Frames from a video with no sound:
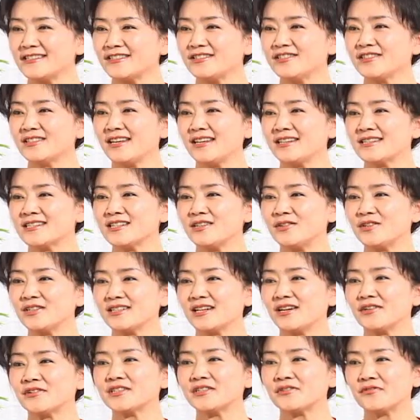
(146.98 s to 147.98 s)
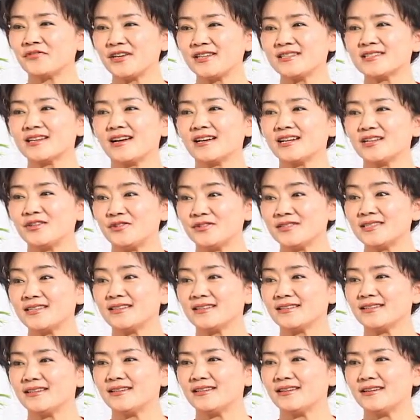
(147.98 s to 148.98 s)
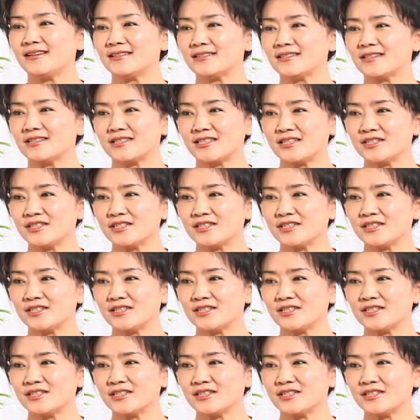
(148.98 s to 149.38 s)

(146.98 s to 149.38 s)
时就在社会上是非常流行的啊，这